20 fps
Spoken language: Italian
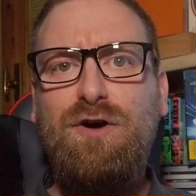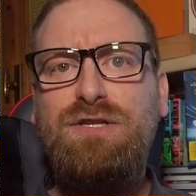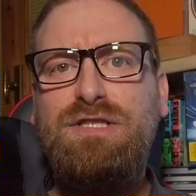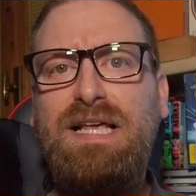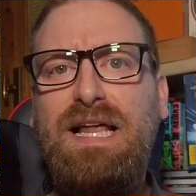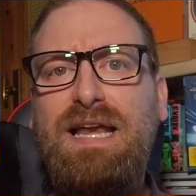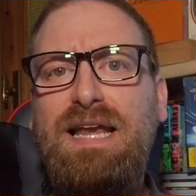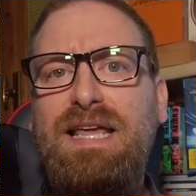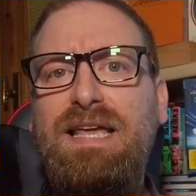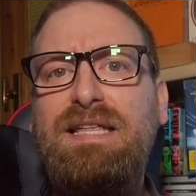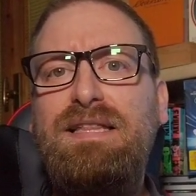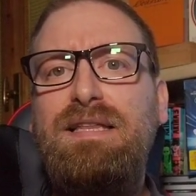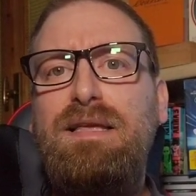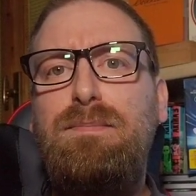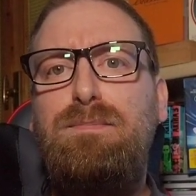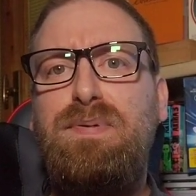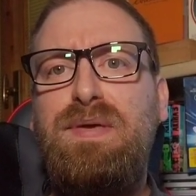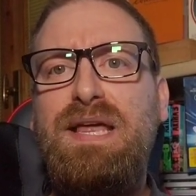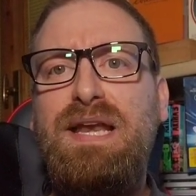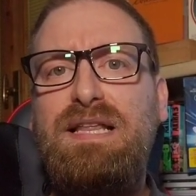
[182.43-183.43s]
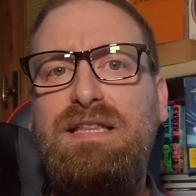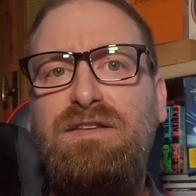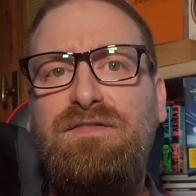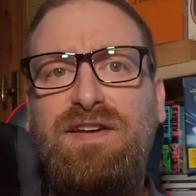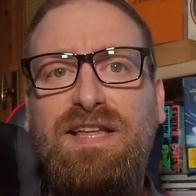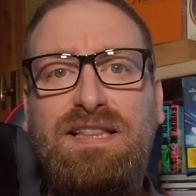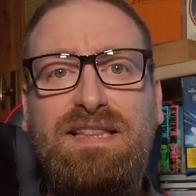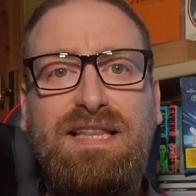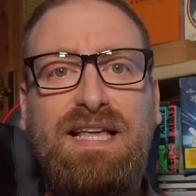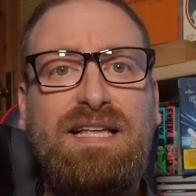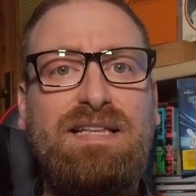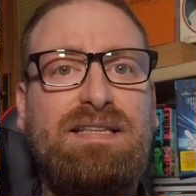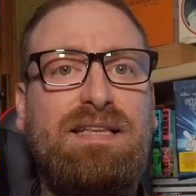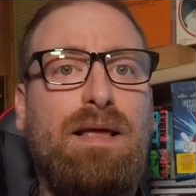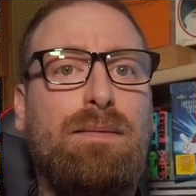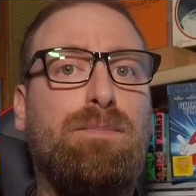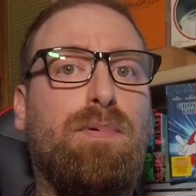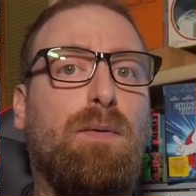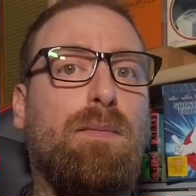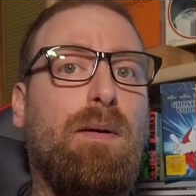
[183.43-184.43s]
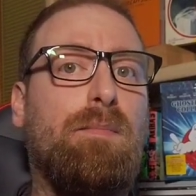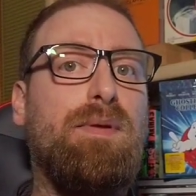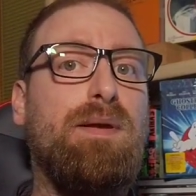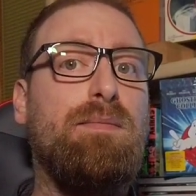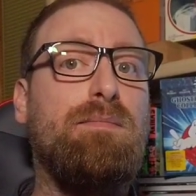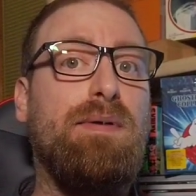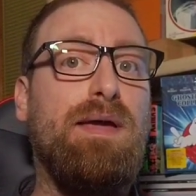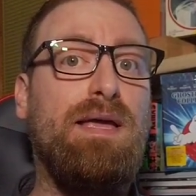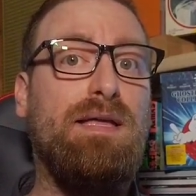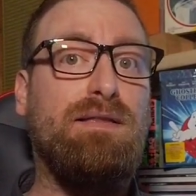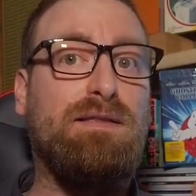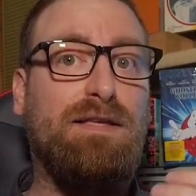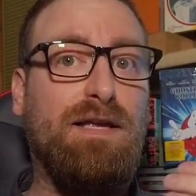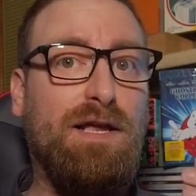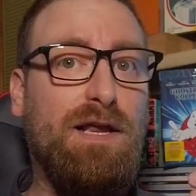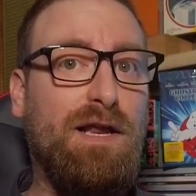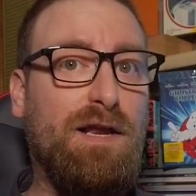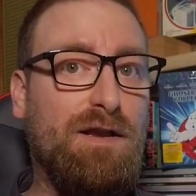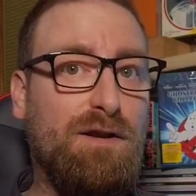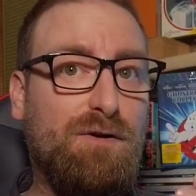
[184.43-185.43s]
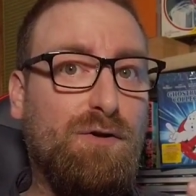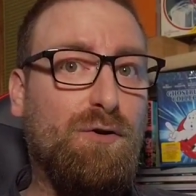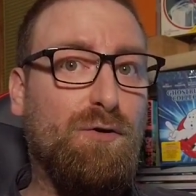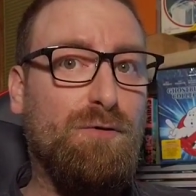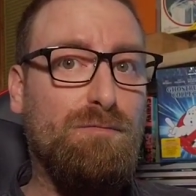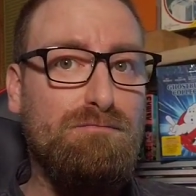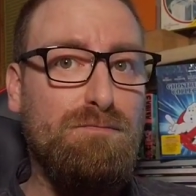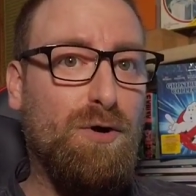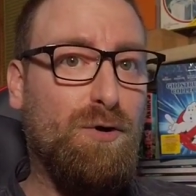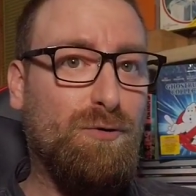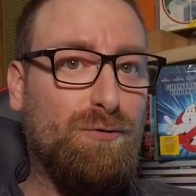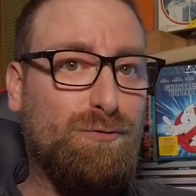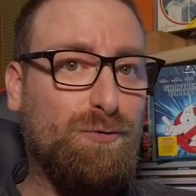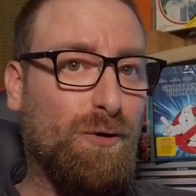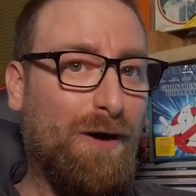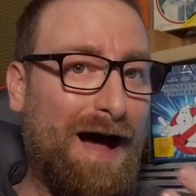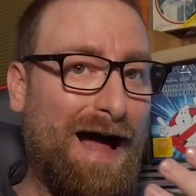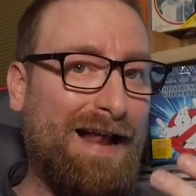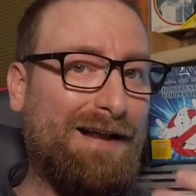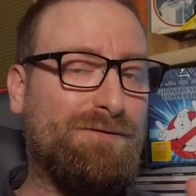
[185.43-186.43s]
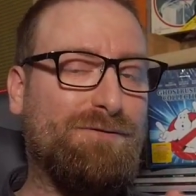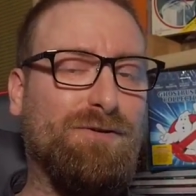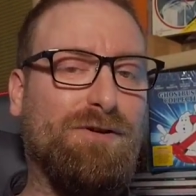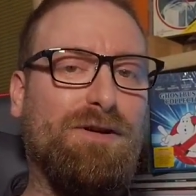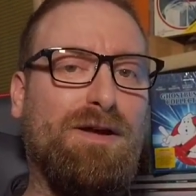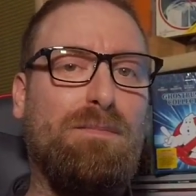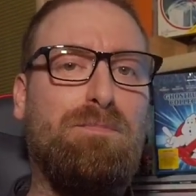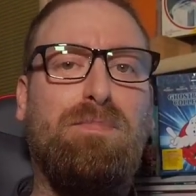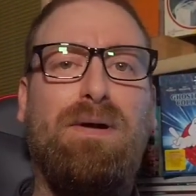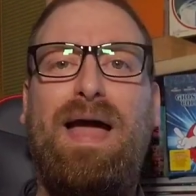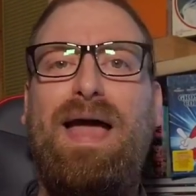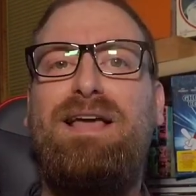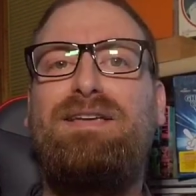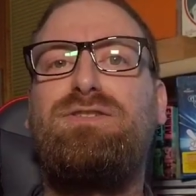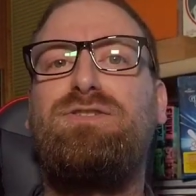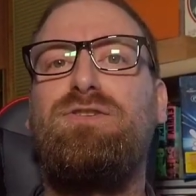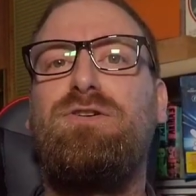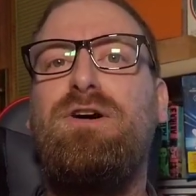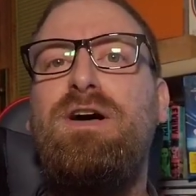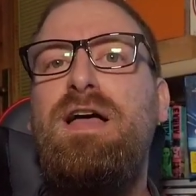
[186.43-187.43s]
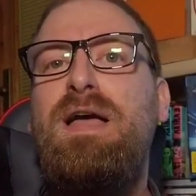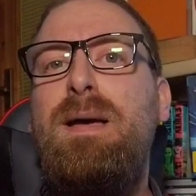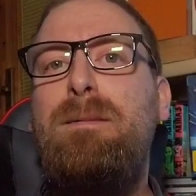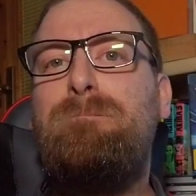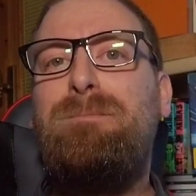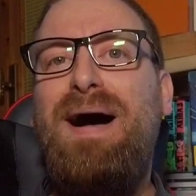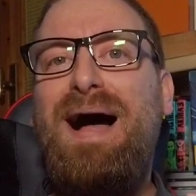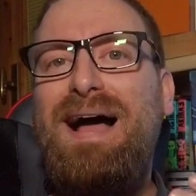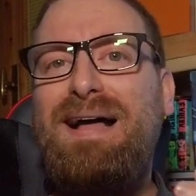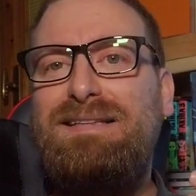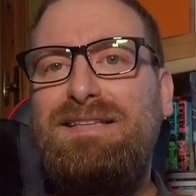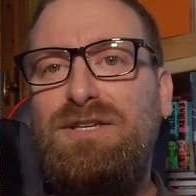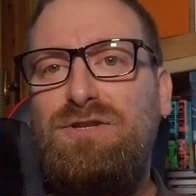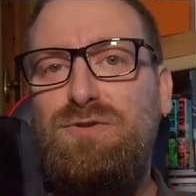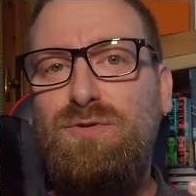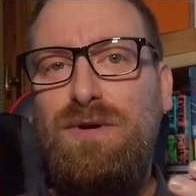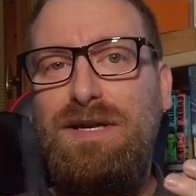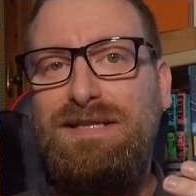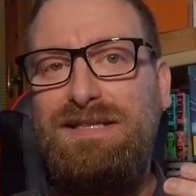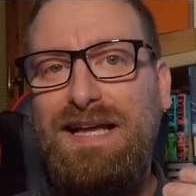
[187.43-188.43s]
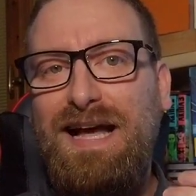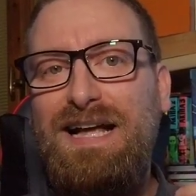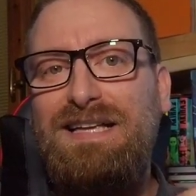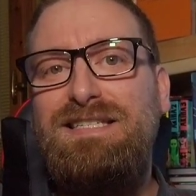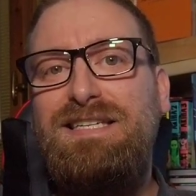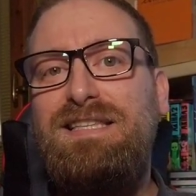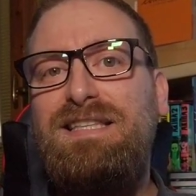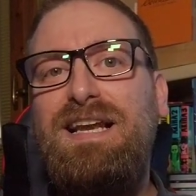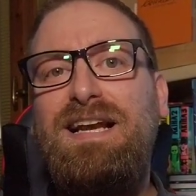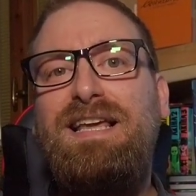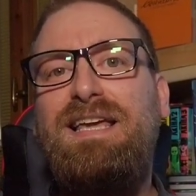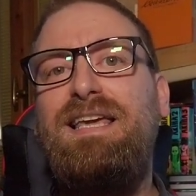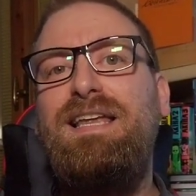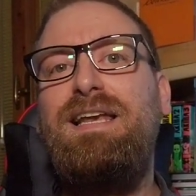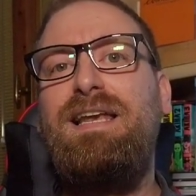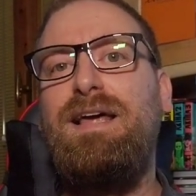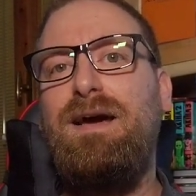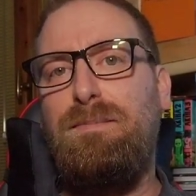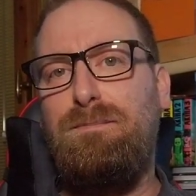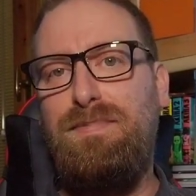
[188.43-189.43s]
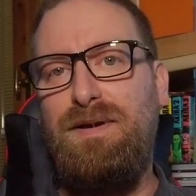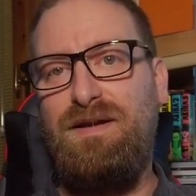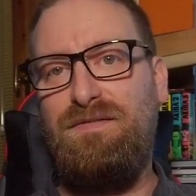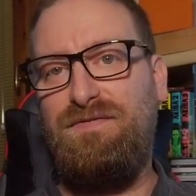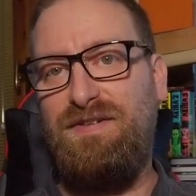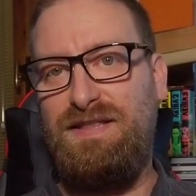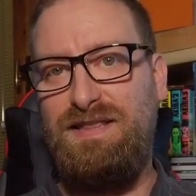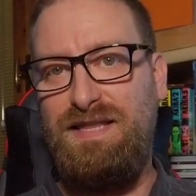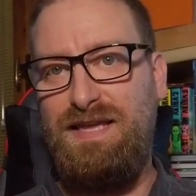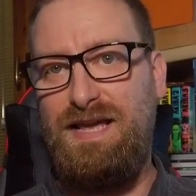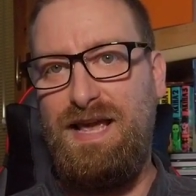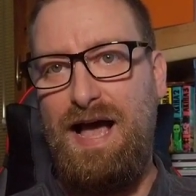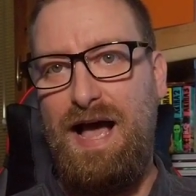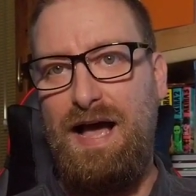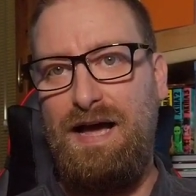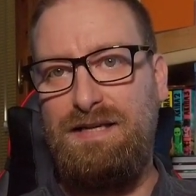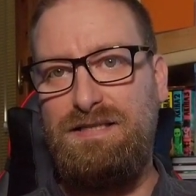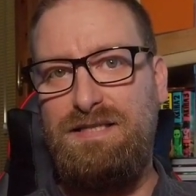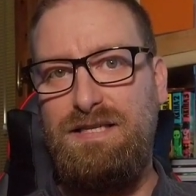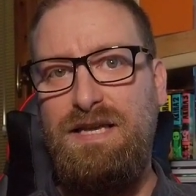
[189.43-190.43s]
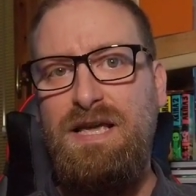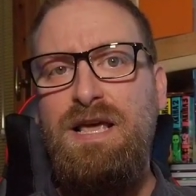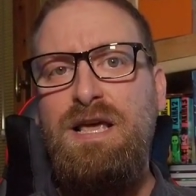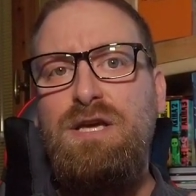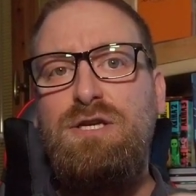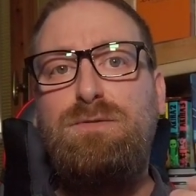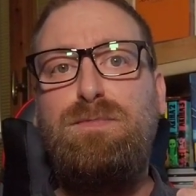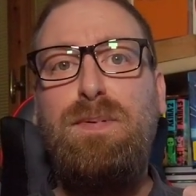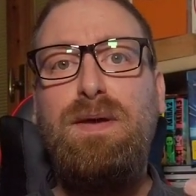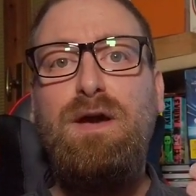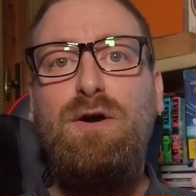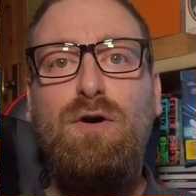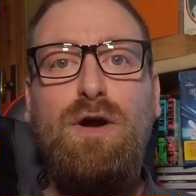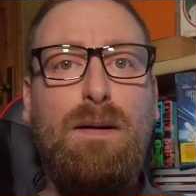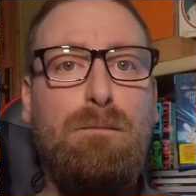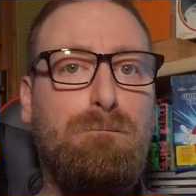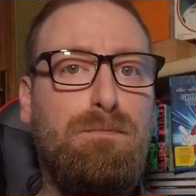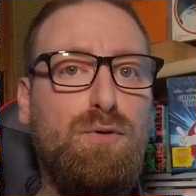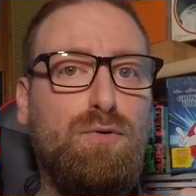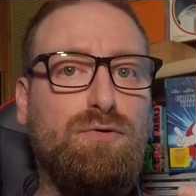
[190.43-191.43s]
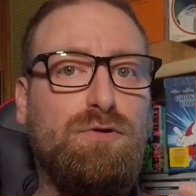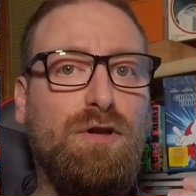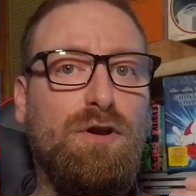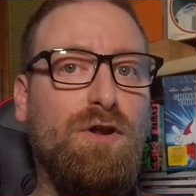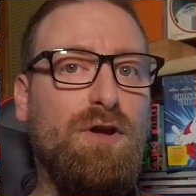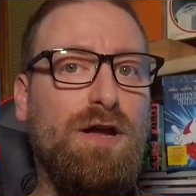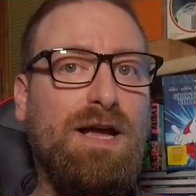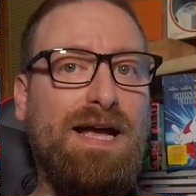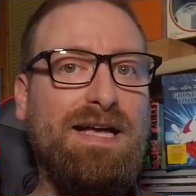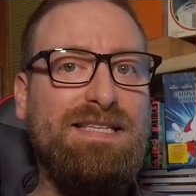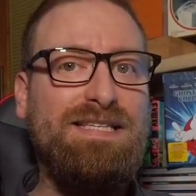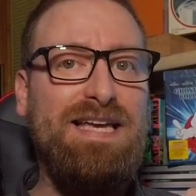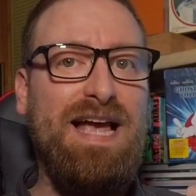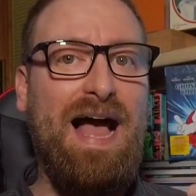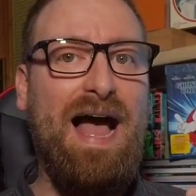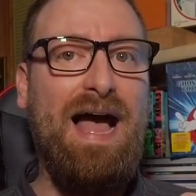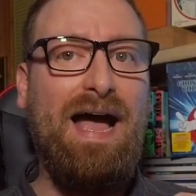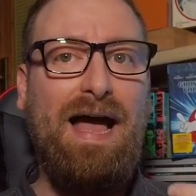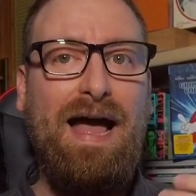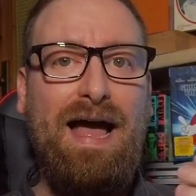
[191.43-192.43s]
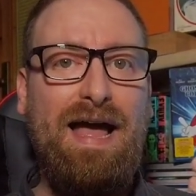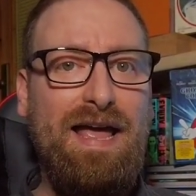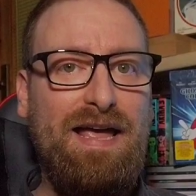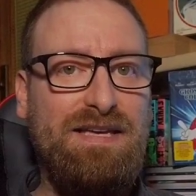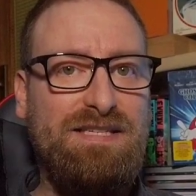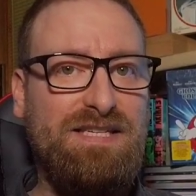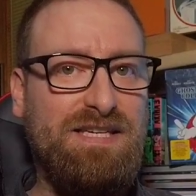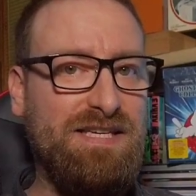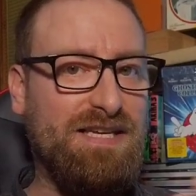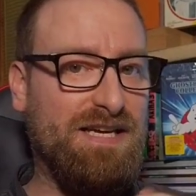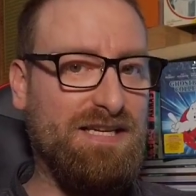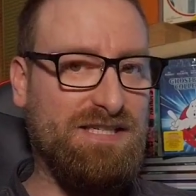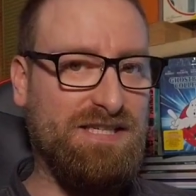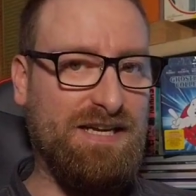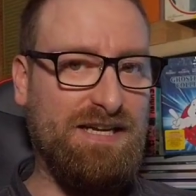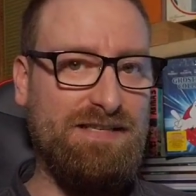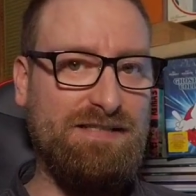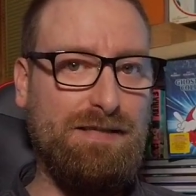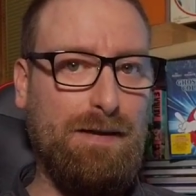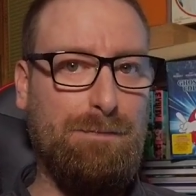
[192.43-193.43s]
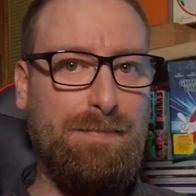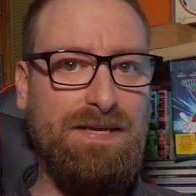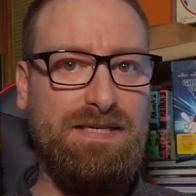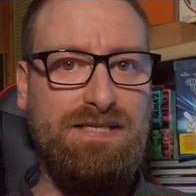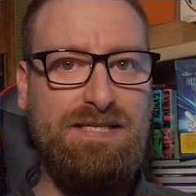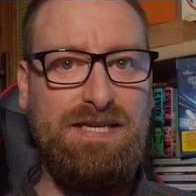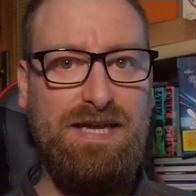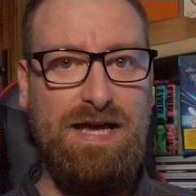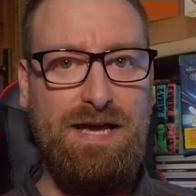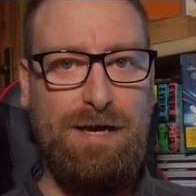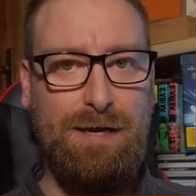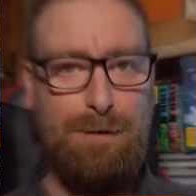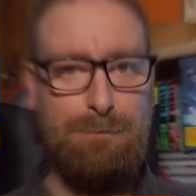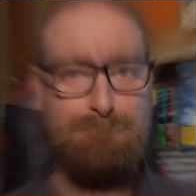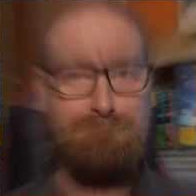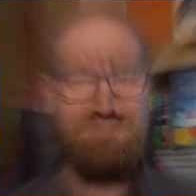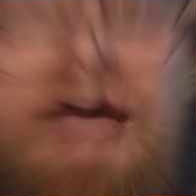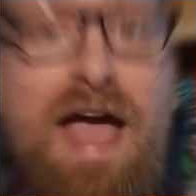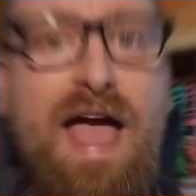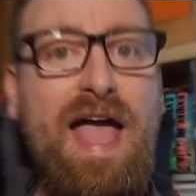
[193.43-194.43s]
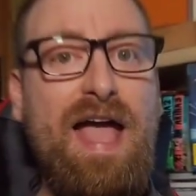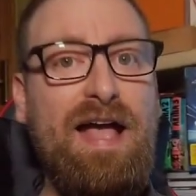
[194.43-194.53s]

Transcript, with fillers: nostra Lindy, piena di vendette e probabilmente con molto altro represso, parte sulle tracce del killer per vendicarsi. Spero la buttino in cacciara e sia senza pensieri.